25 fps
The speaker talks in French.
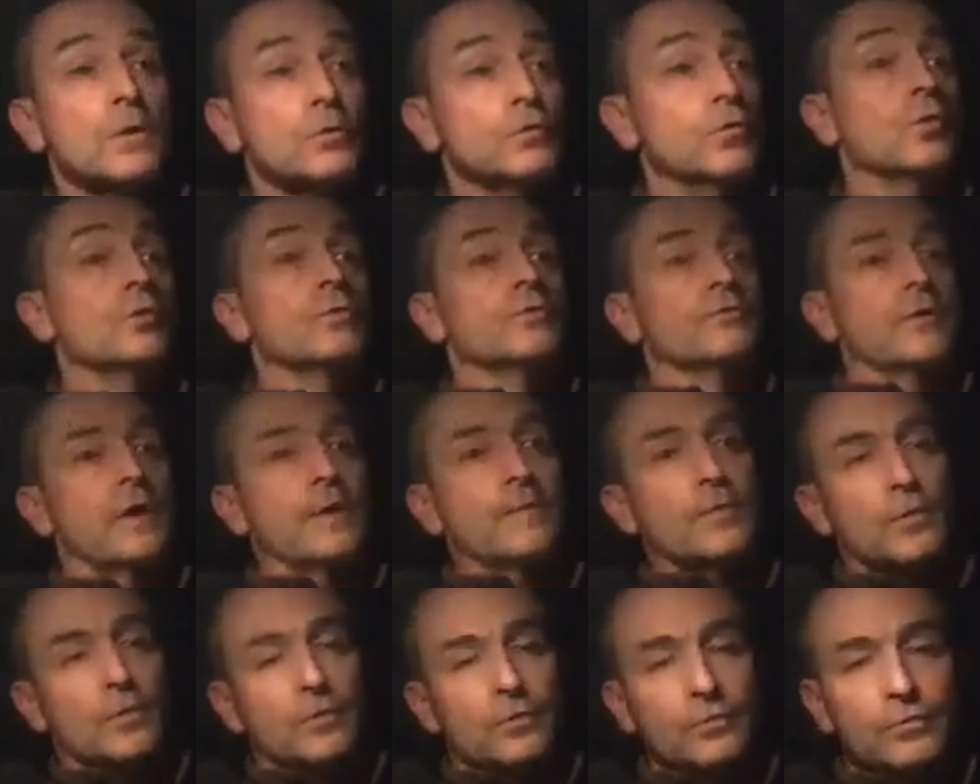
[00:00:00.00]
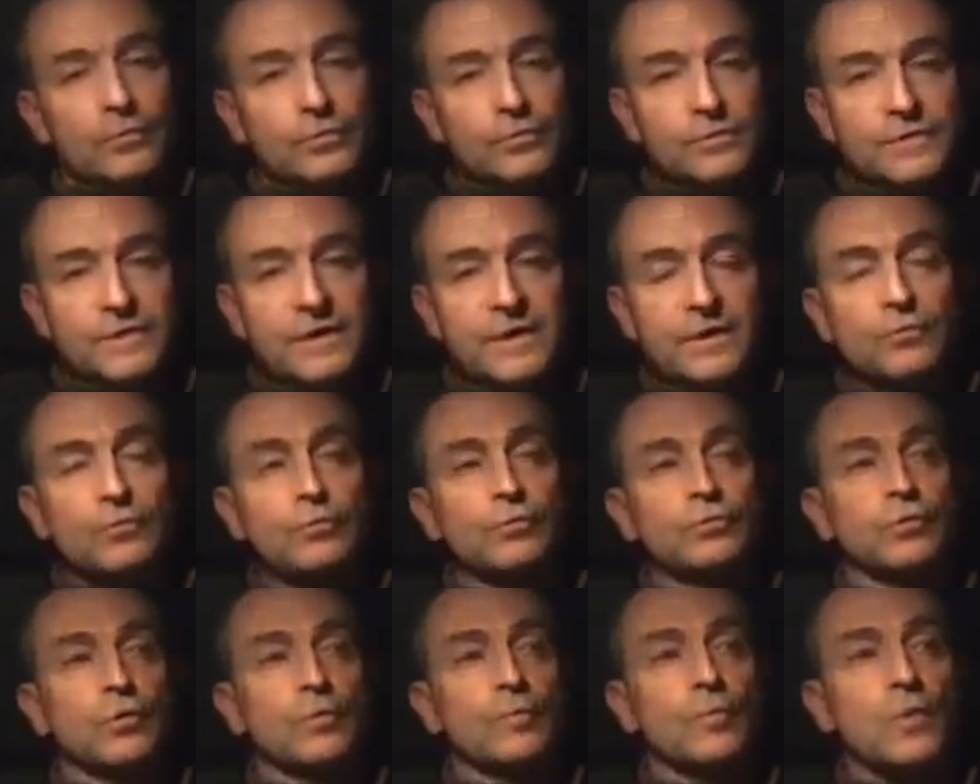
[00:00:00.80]
Donc vraiment, le, ce qui
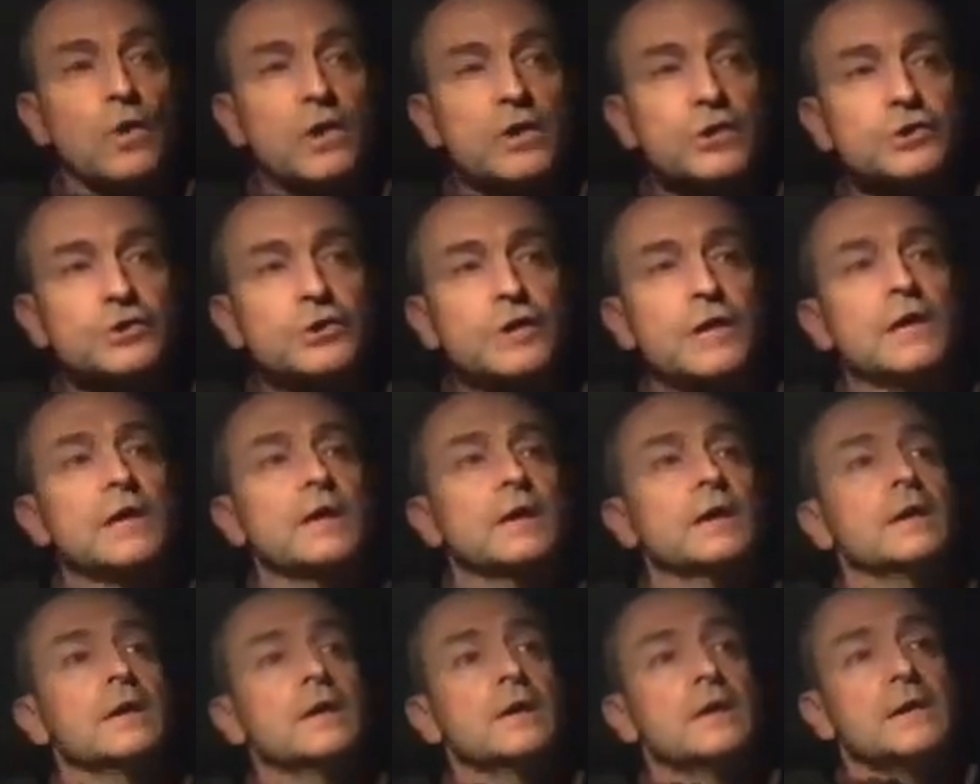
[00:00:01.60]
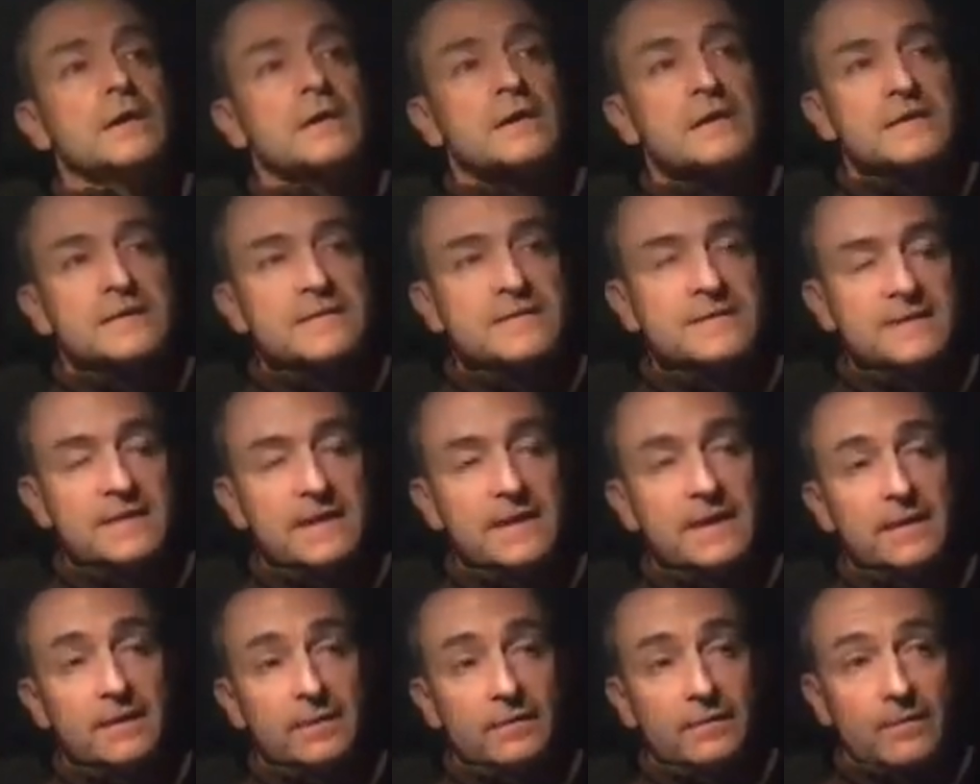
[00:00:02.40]
coûte le moins cher,
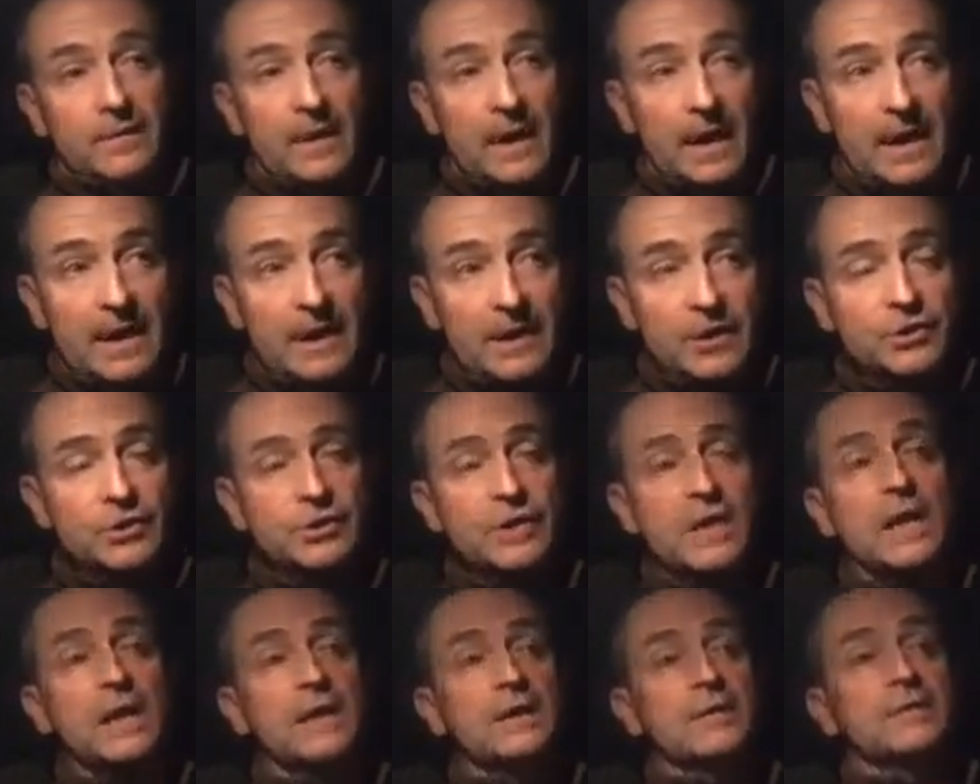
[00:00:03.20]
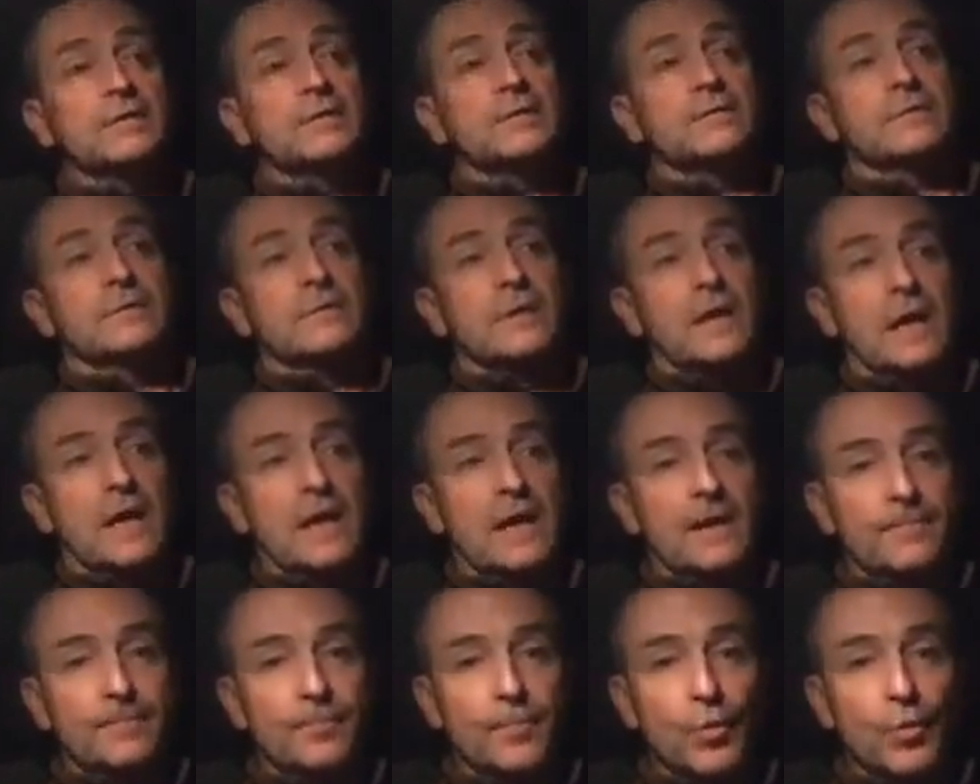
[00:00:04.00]
c'est à l'achat, à la